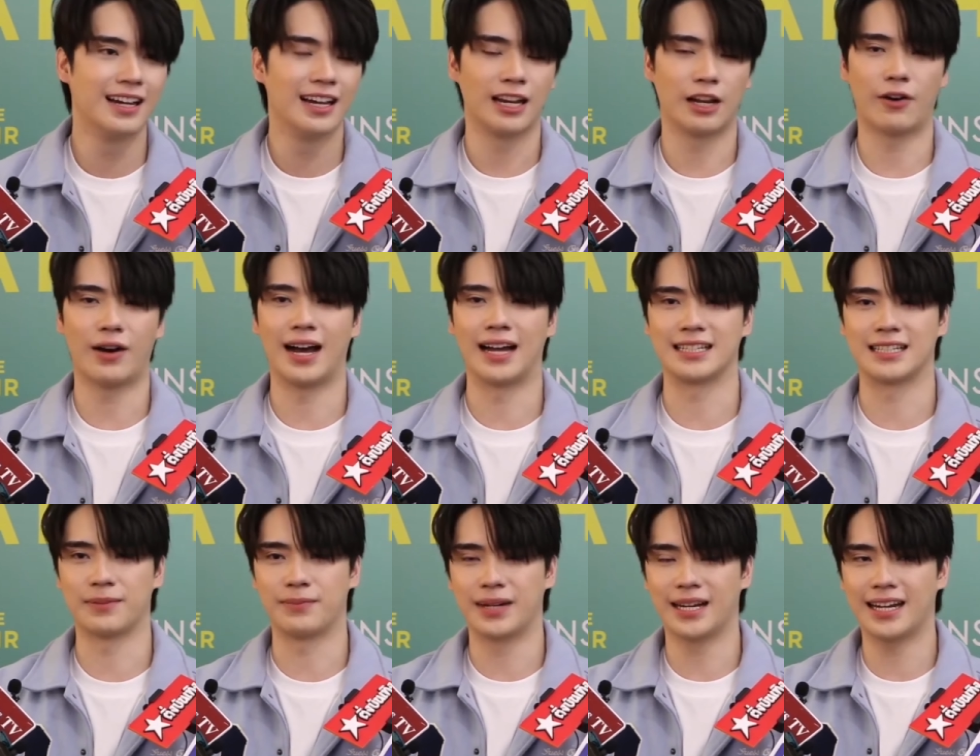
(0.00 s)
เรา
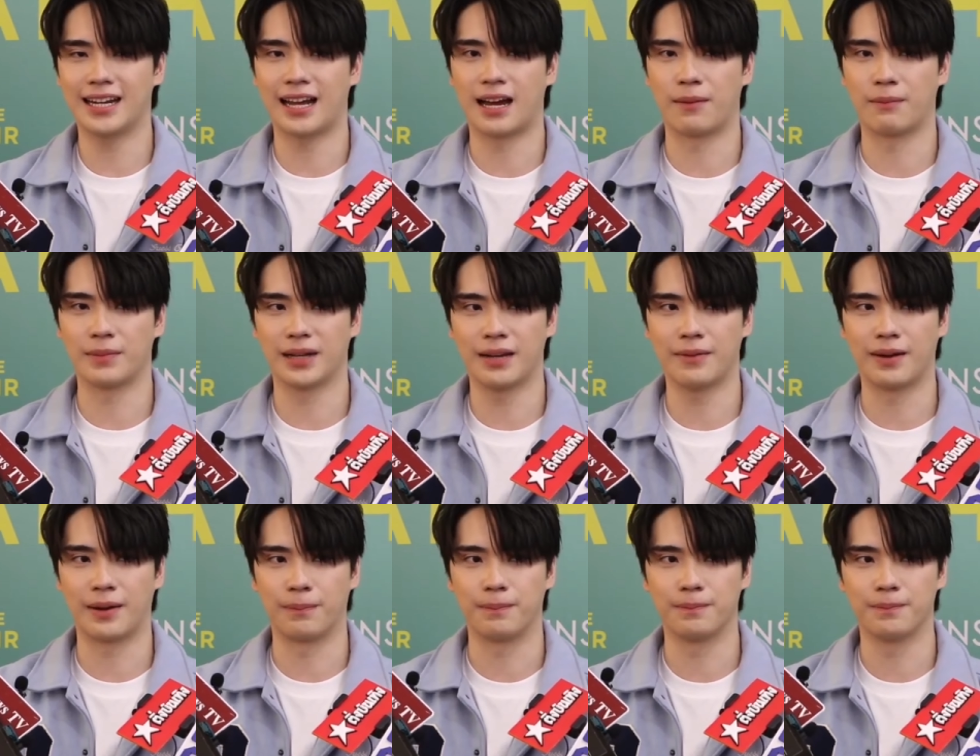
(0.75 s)
อาจจะไม่ได้ทำ
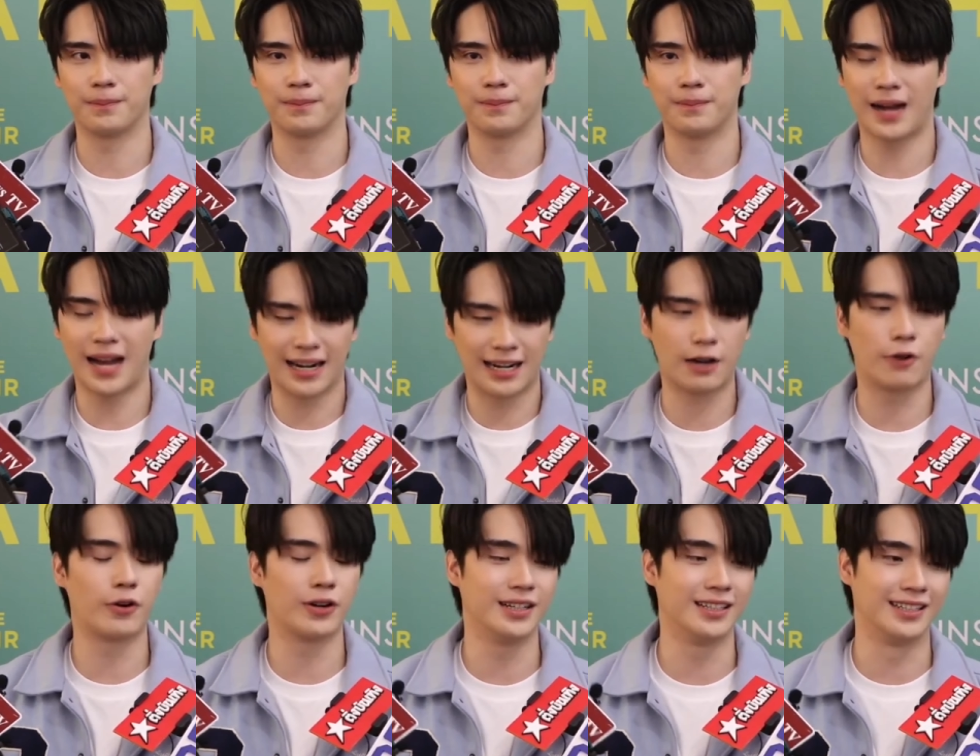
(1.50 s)
ได้แบบมาก
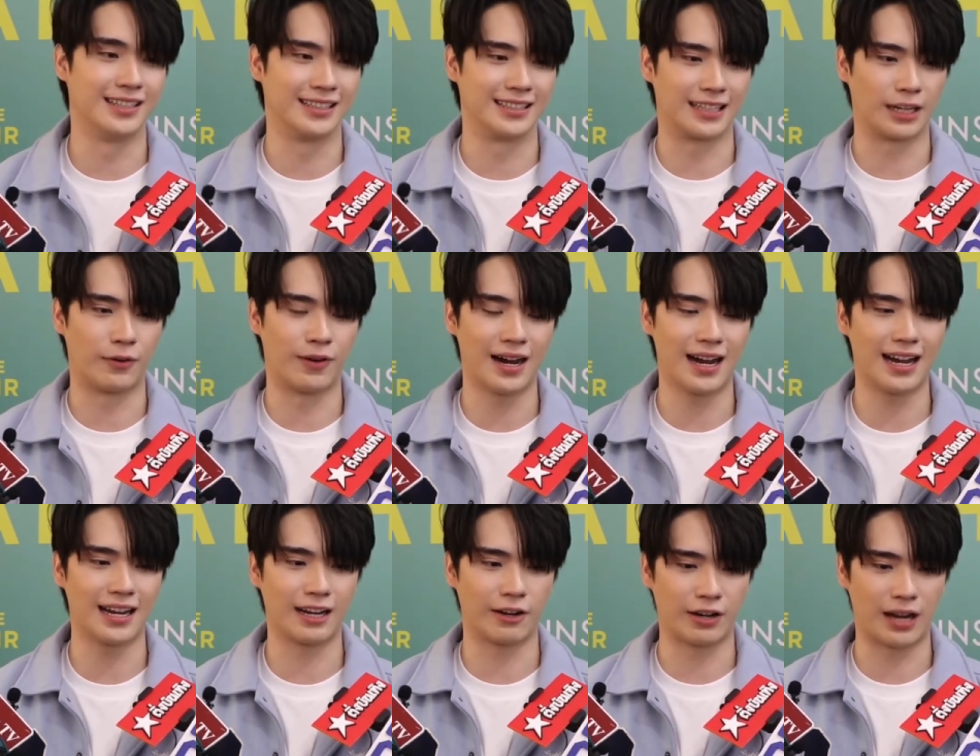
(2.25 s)
เท่าคนอื่นแต่
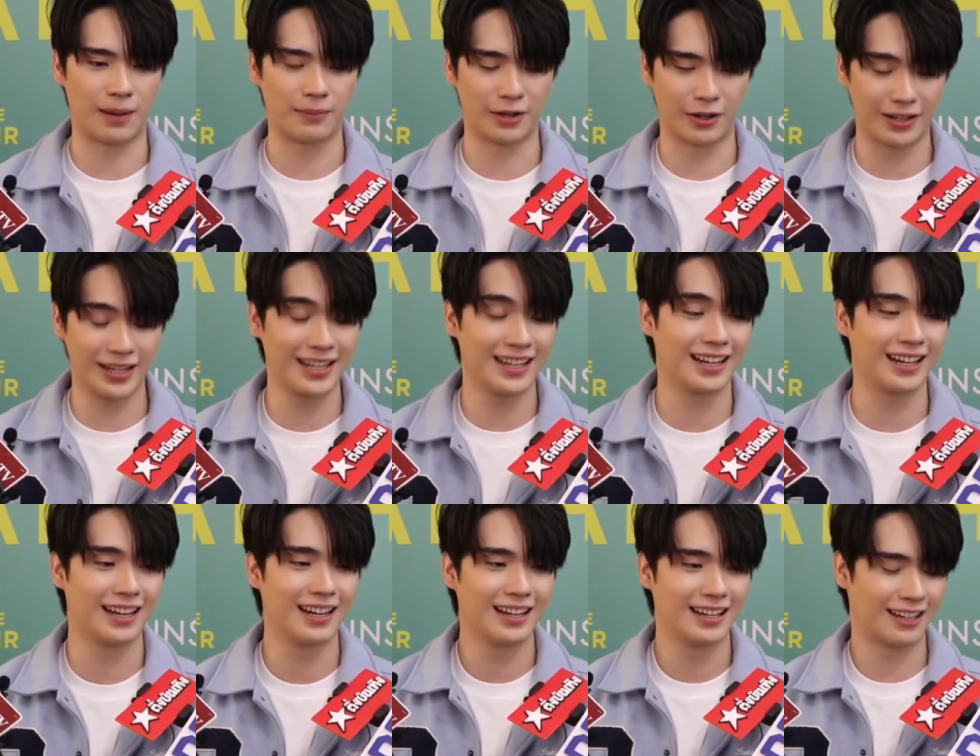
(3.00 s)
ว่าเราทำเท่า
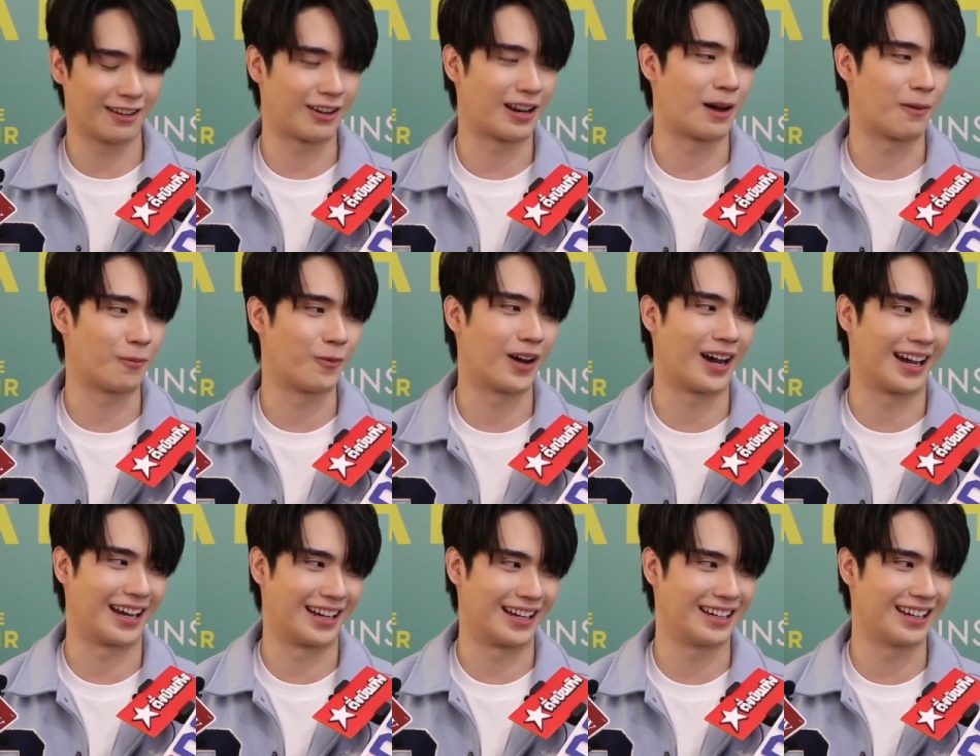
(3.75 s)
ที่เราทำ
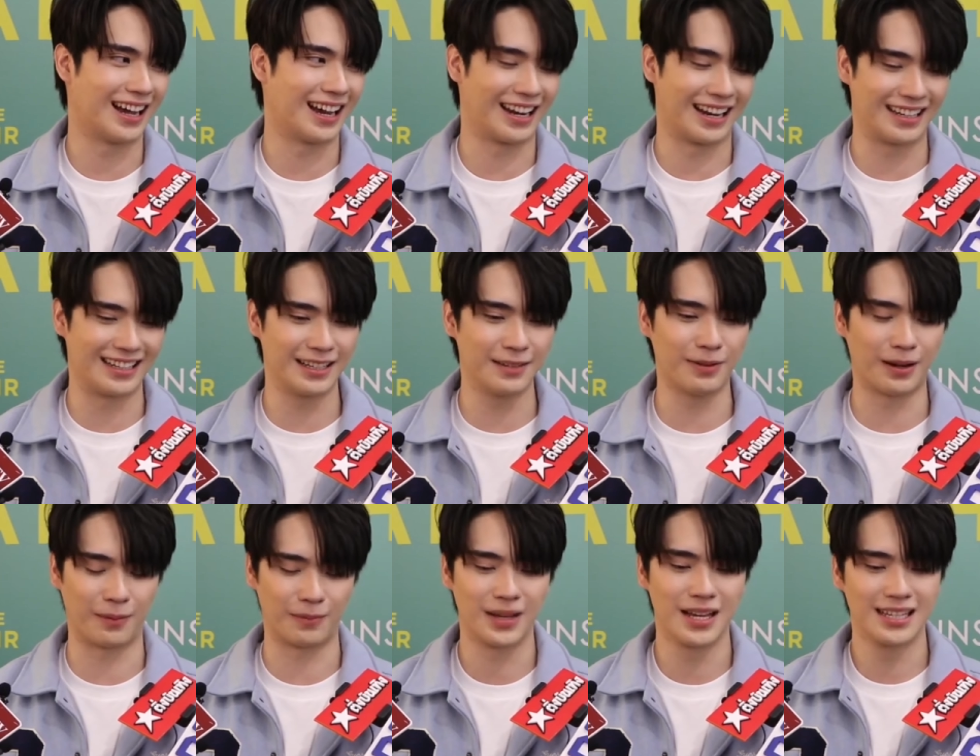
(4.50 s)
ไหวอะไร
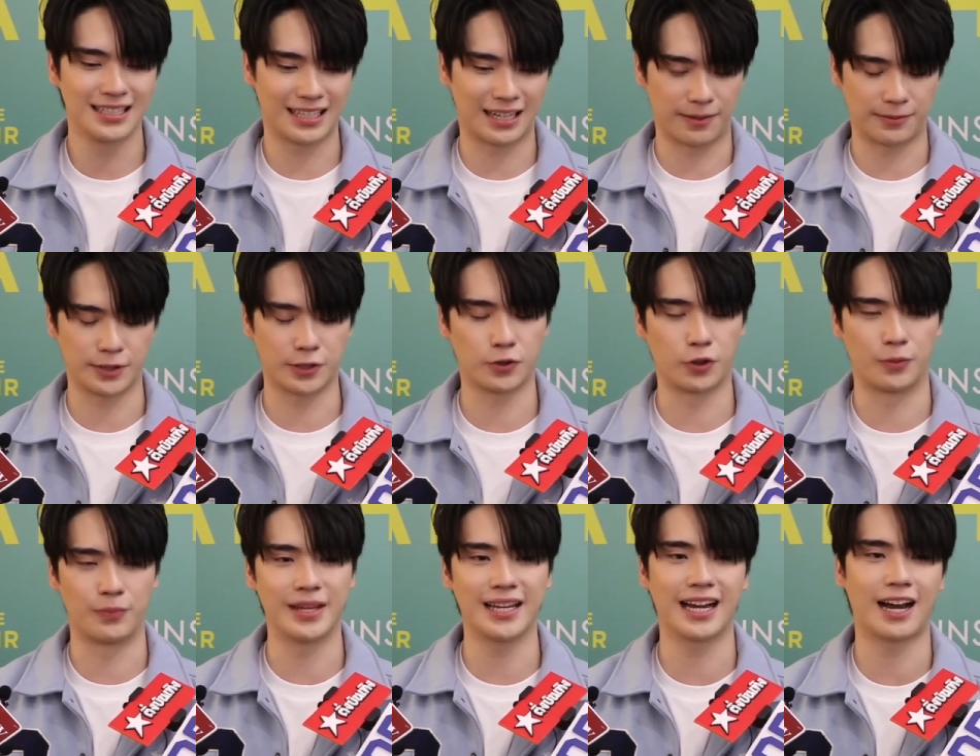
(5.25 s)
ที่แบบสนับส
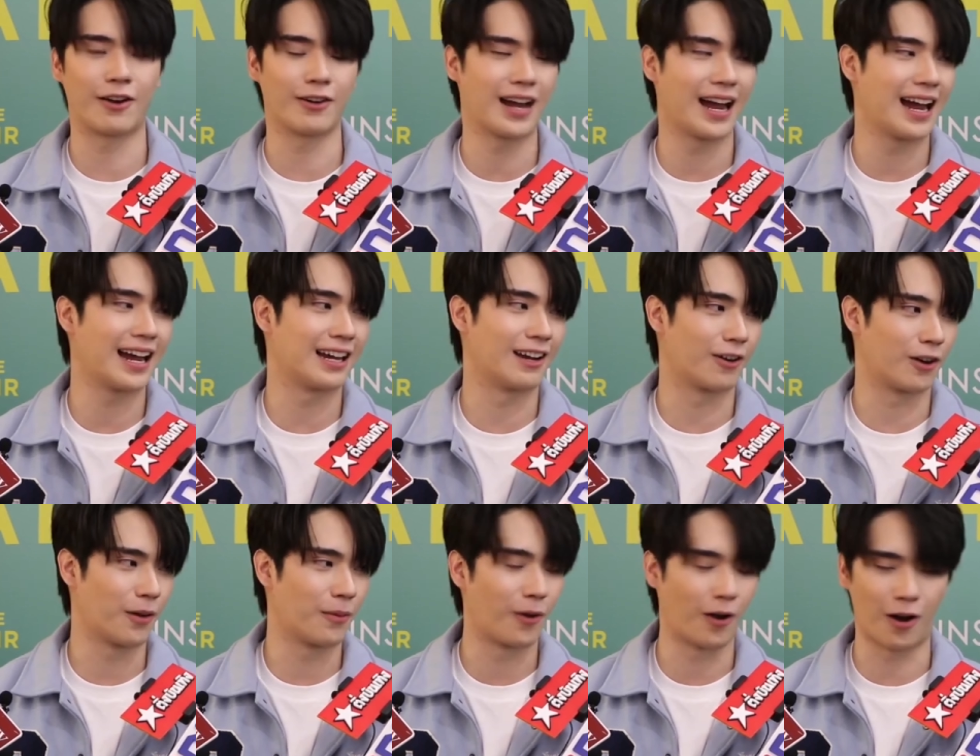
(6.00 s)
นุนพี่เขาได้
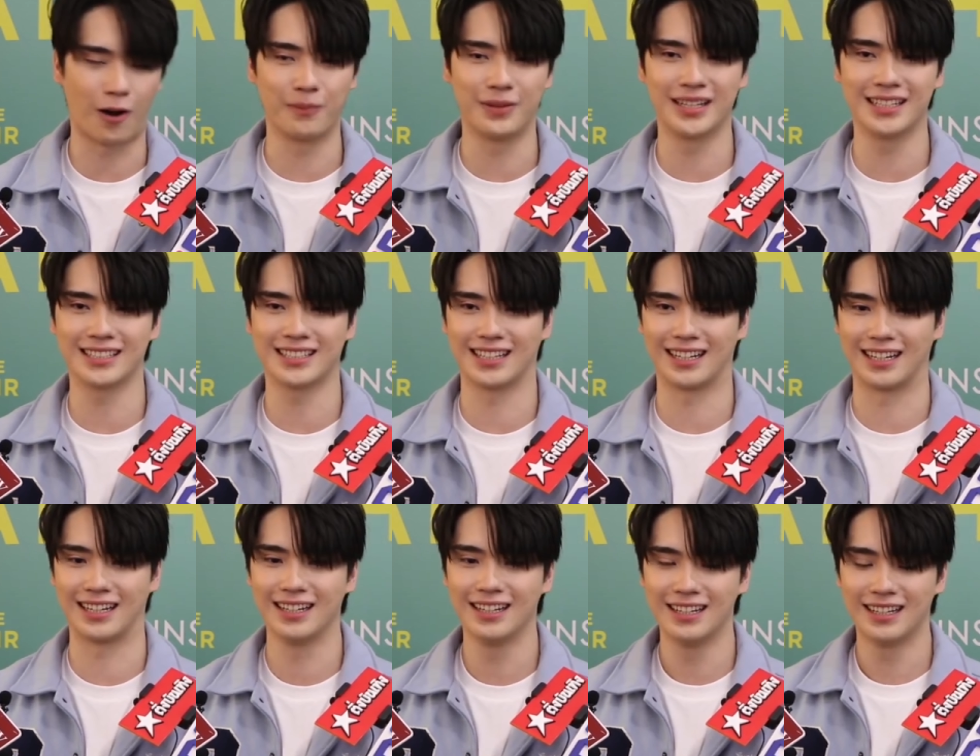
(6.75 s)
เราก็พร้อมที่
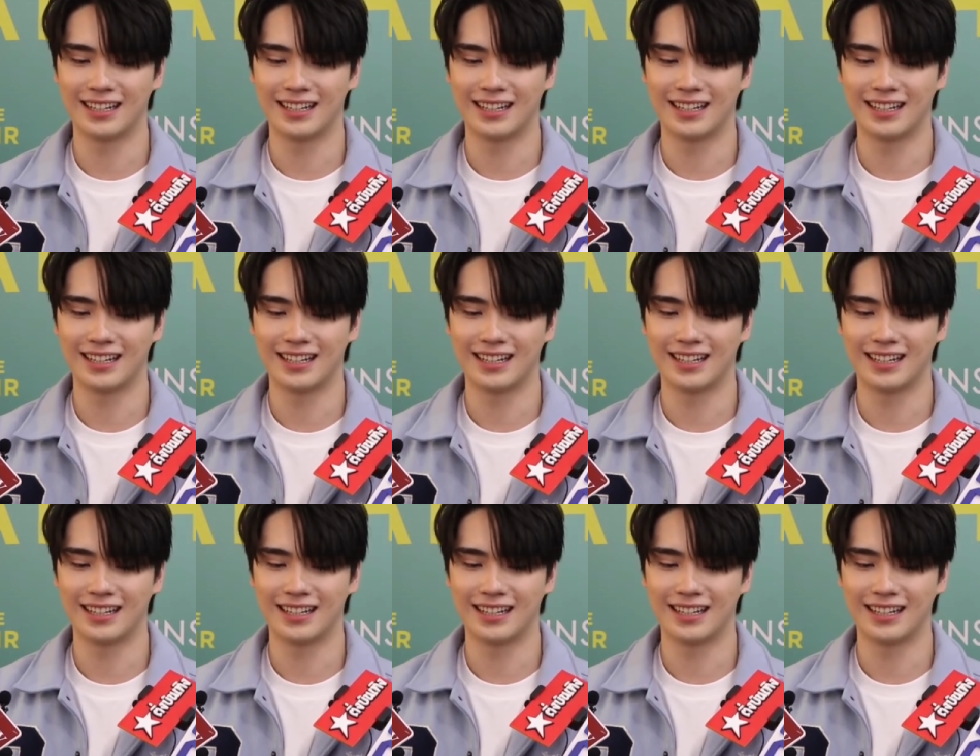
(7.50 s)
จะ